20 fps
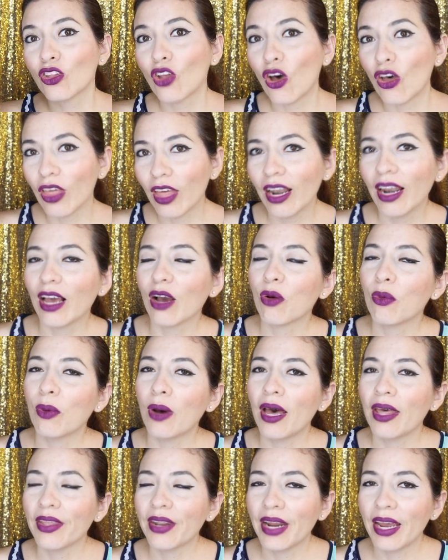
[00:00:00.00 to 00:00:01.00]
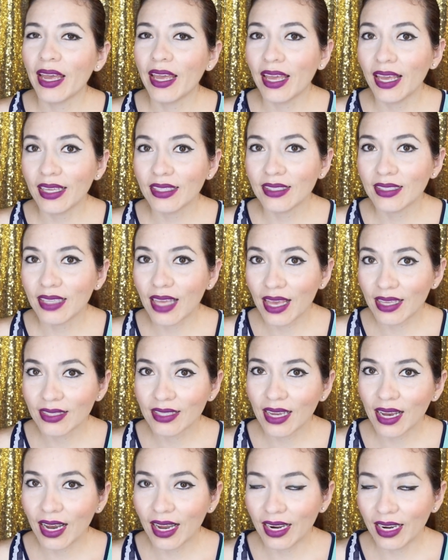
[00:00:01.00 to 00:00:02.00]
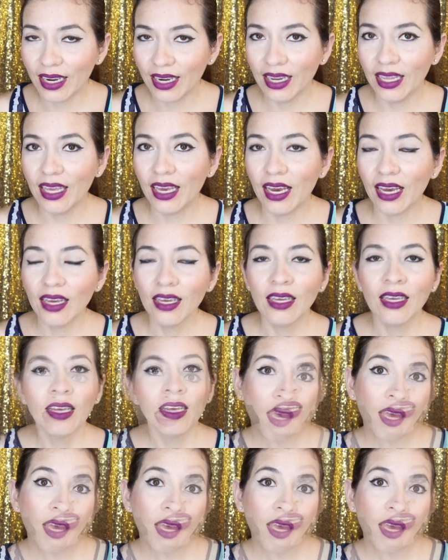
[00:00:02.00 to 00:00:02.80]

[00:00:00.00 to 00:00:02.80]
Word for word: toda la cuadra es esta galería.